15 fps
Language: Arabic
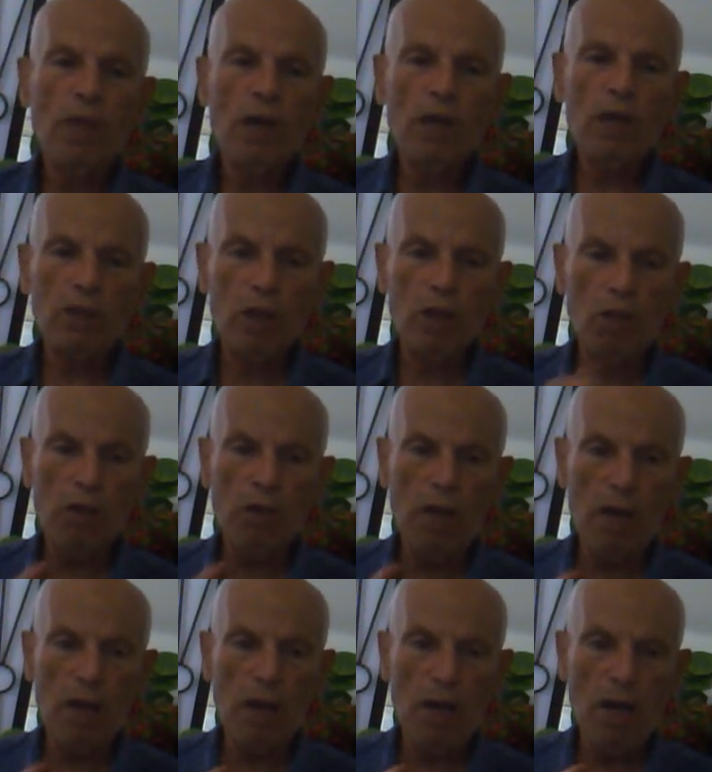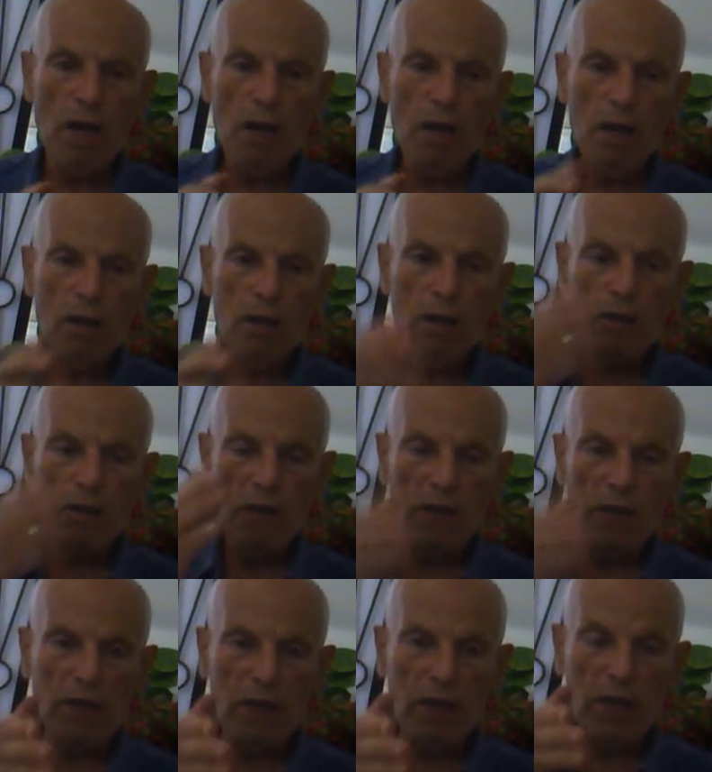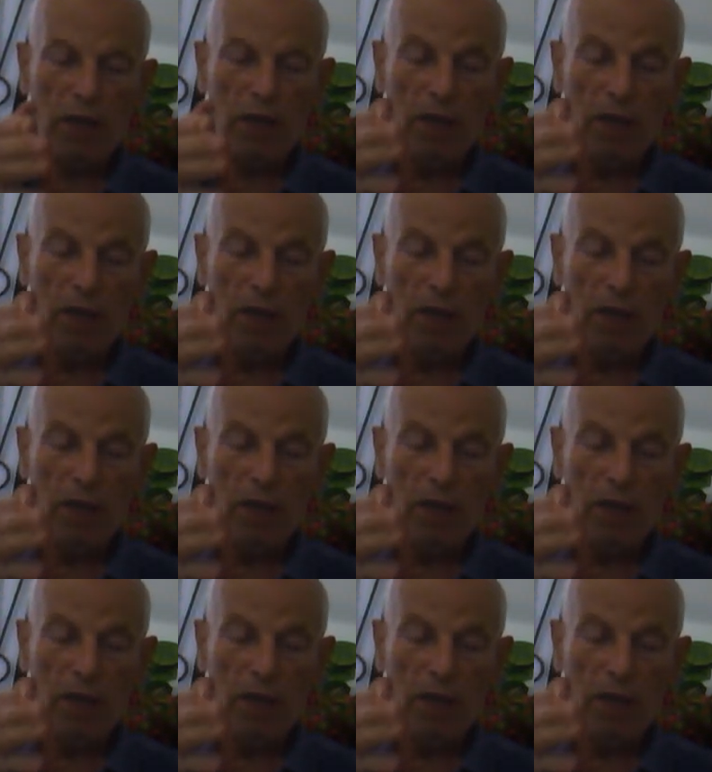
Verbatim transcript: خاطر لولا تعطيه